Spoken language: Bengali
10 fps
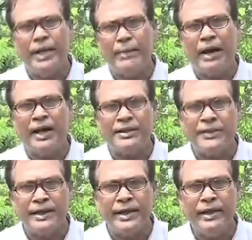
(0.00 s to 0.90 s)
এই বাগান
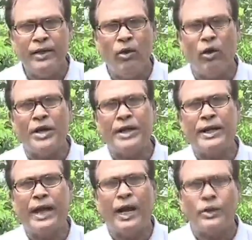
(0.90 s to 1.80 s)
দেখে অনেকে
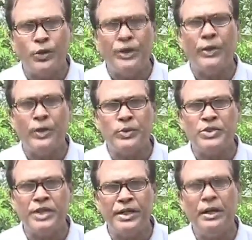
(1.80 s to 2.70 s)
আগ্রহী হয়ে
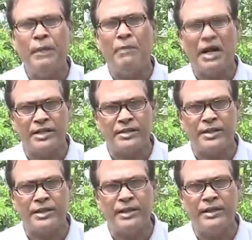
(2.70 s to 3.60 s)
উঠছেন মাল্টা
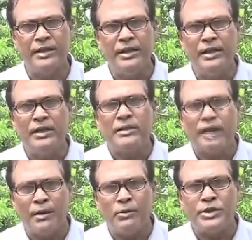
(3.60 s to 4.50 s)
চাষে
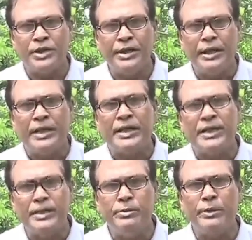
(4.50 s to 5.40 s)
তারা বলছেন
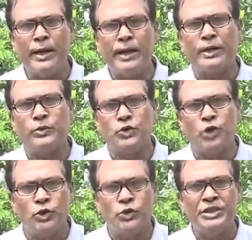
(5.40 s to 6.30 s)
কৃষি বিভাগের একটু
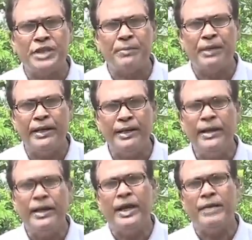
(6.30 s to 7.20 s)
সহযোগিতা পেলে
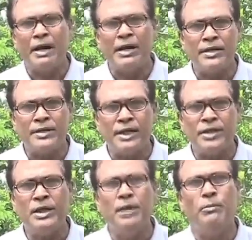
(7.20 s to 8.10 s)
এই মাল্টা চাষ
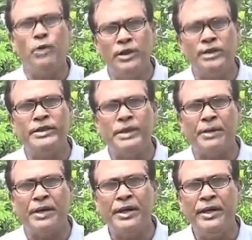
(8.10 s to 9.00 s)
বদলে দিতে
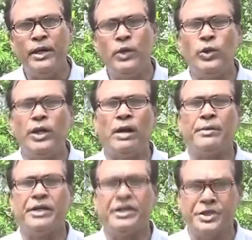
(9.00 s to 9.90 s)
পারে
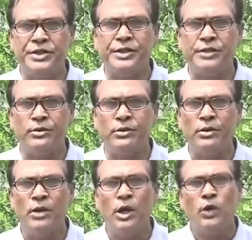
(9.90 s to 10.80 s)
কুড়িগ্রামের কৃষিচিত্র
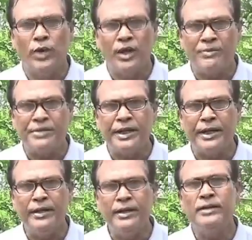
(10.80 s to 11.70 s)
কুড়িগ্রাম থেকে
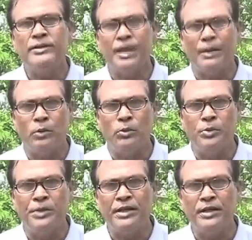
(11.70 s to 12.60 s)
শ্যামল
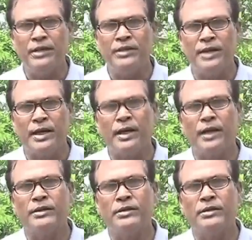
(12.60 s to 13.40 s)
ভৌমিক চ্যানেল আই